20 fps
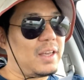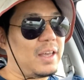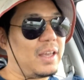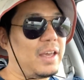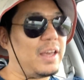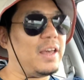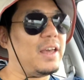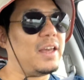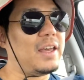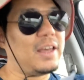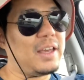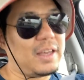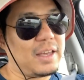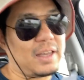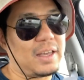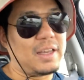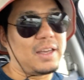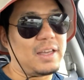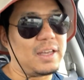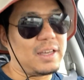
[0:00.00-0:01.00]

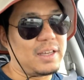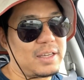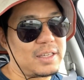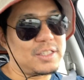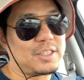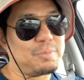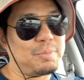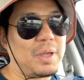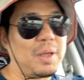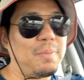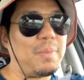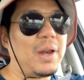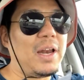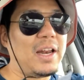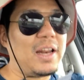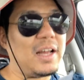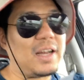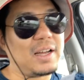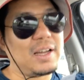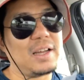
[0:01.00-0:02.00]
eh bibili
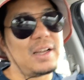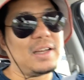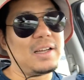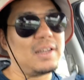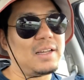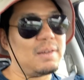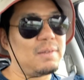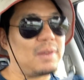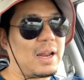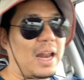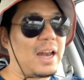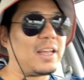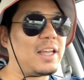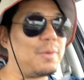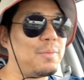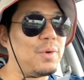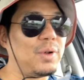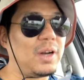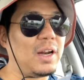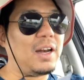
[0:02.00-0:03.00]
ng
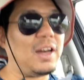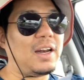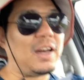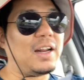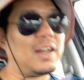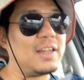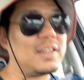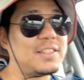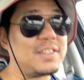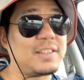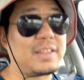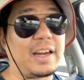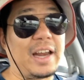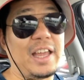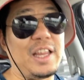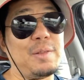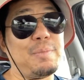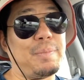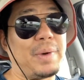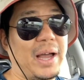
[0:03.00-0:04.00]
lalagyan muna nila ng
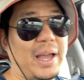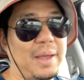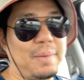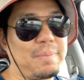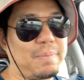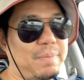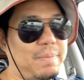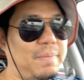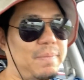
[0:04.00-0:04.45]
straight pipe